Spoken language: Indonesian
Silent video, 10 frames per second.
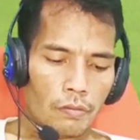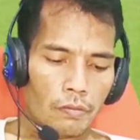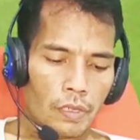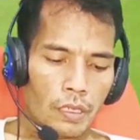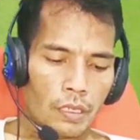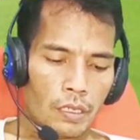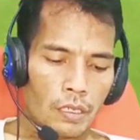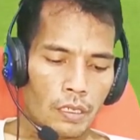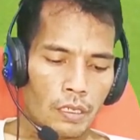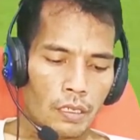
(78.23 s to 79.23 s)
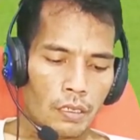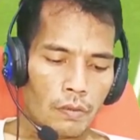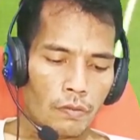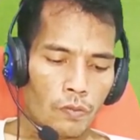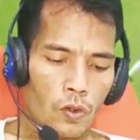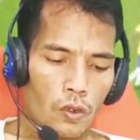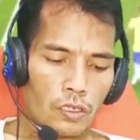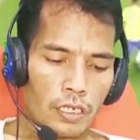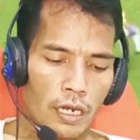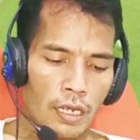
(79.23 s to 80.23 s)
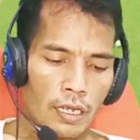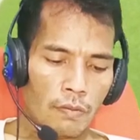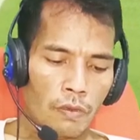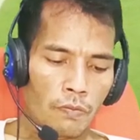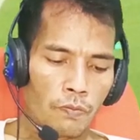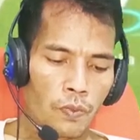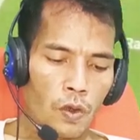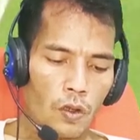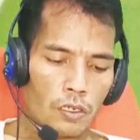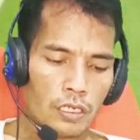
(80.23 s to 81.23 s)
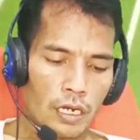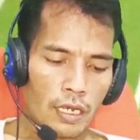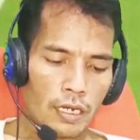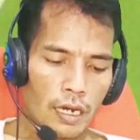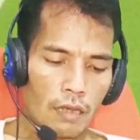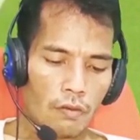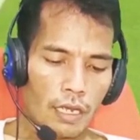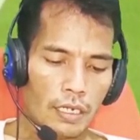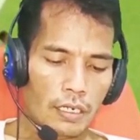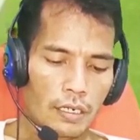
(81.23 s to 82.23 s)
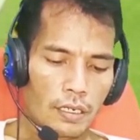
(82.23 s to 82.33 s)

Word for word: memblok serangan memblok serangan lawan